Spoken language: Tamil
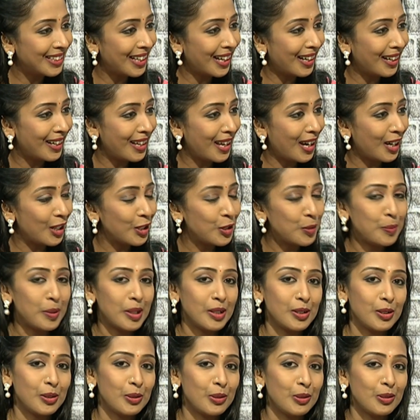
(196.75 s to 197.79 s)
தங்களை
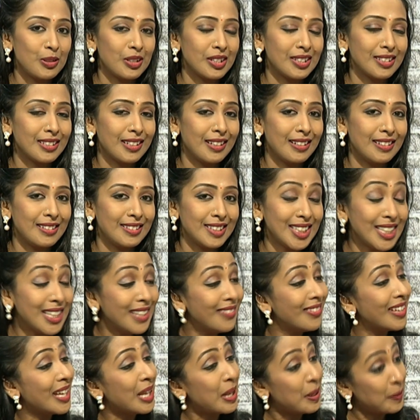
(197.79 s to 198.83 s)
அழகுபடுத்தி கொள்வதற்கான
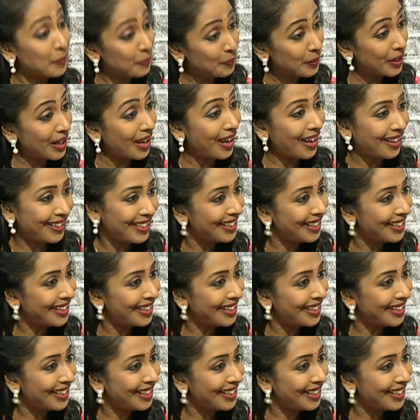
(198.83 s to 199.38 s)
தேவை இப்போ